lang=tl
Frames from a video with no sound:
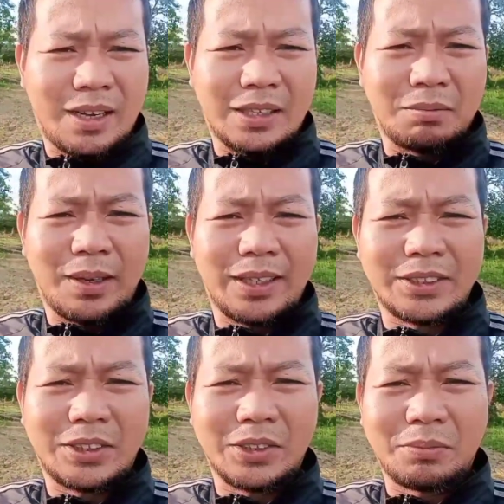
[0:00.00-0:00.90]
God
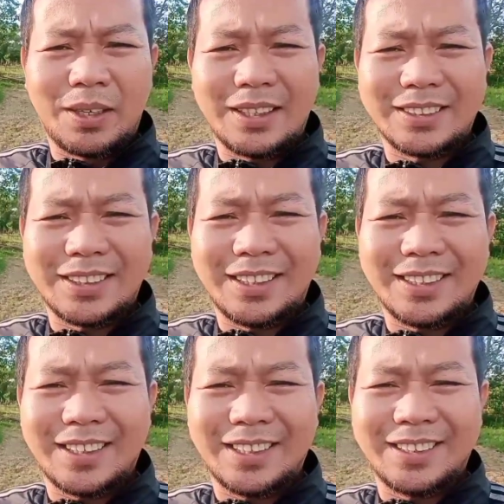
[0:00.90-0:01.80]
bless you
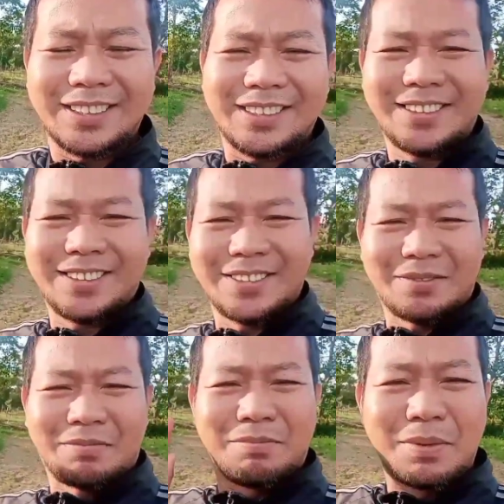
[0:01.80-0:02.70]
makasaka
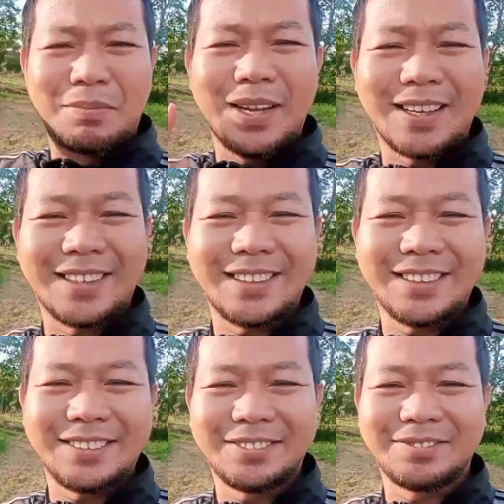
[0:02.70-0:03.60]
bye
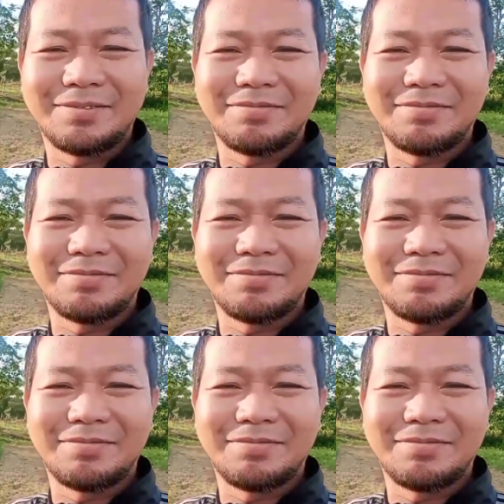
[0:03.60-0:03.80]
bye